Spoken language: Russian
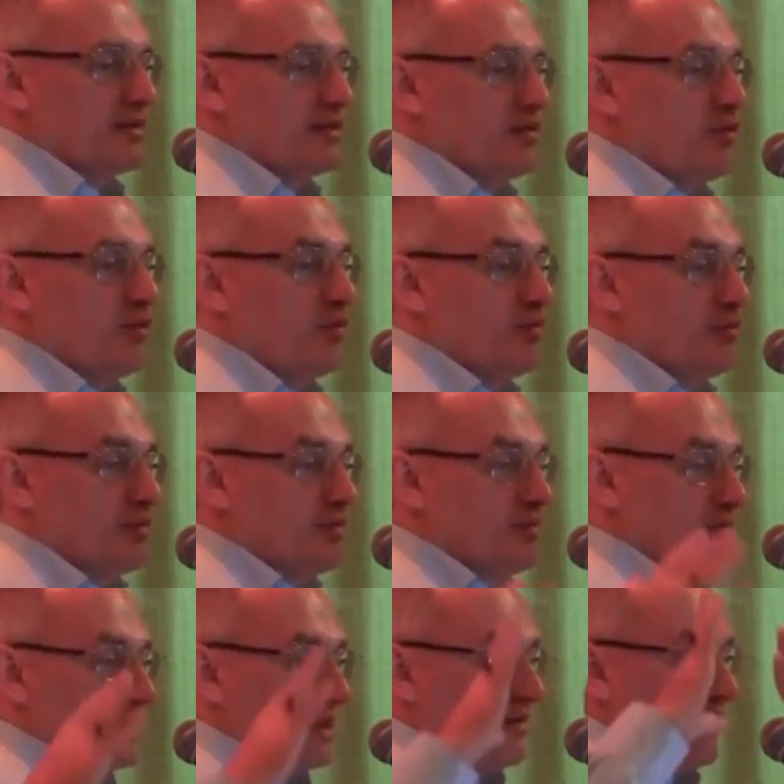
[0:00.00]
вот ум
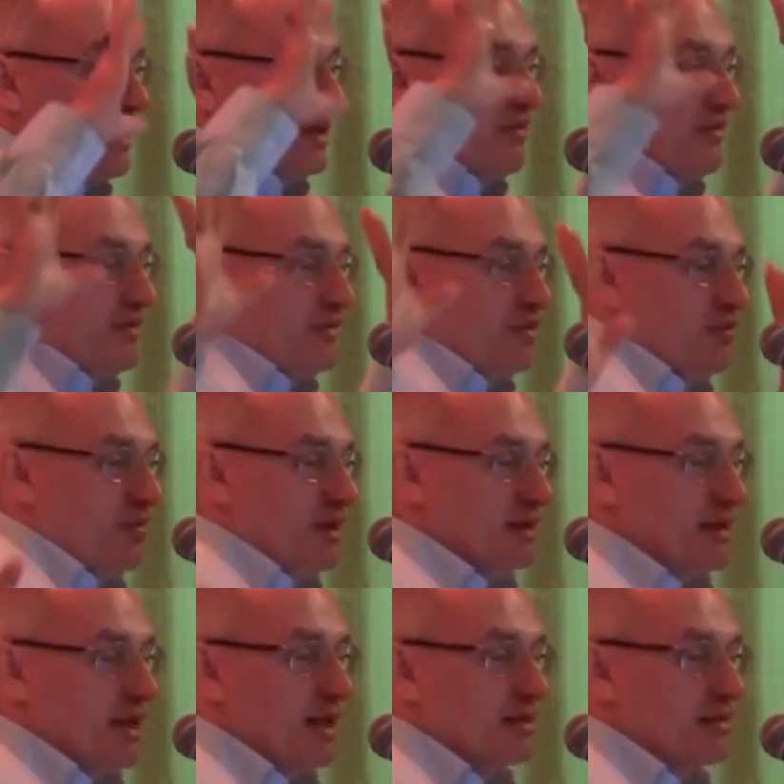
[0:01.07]
захватывает все
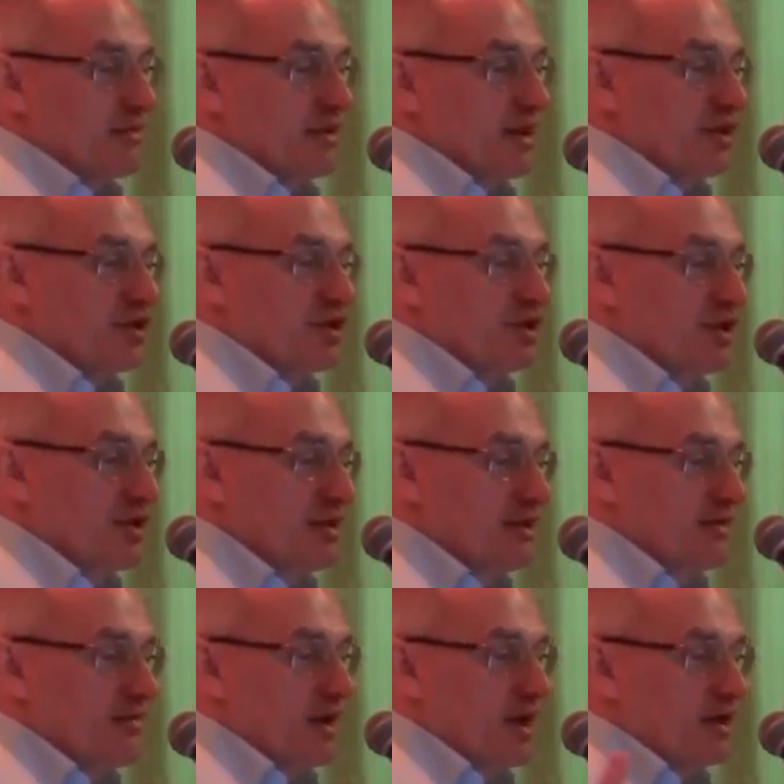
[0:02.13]
пространство нашей
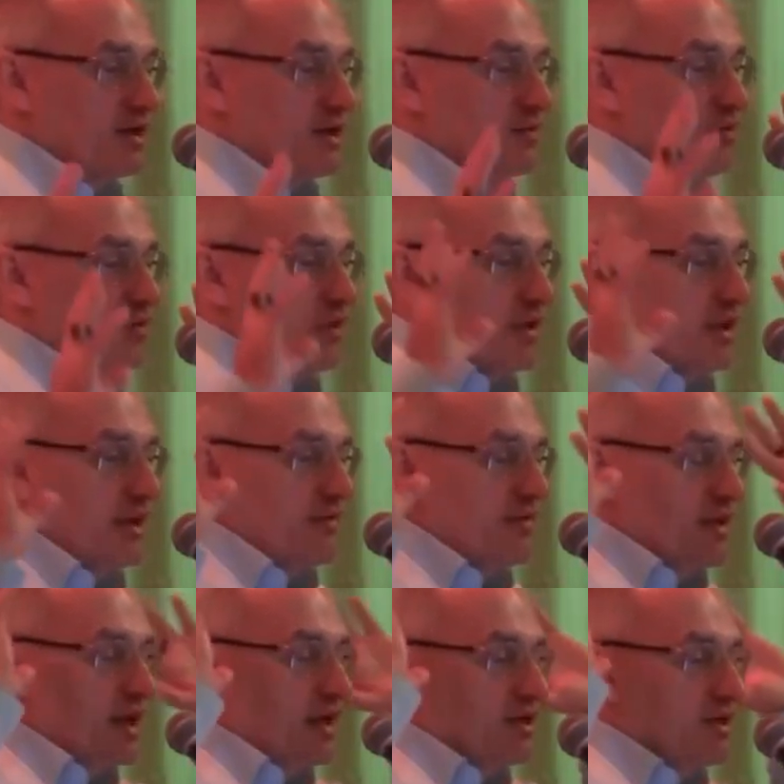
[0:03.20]
жизни, в каждом органе,
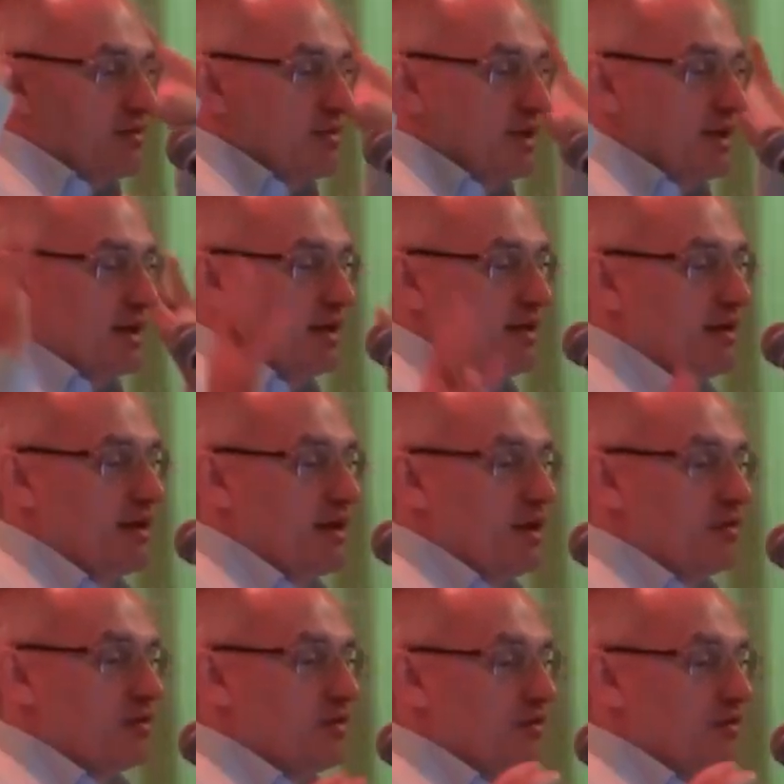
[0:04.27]
в каждом теле. У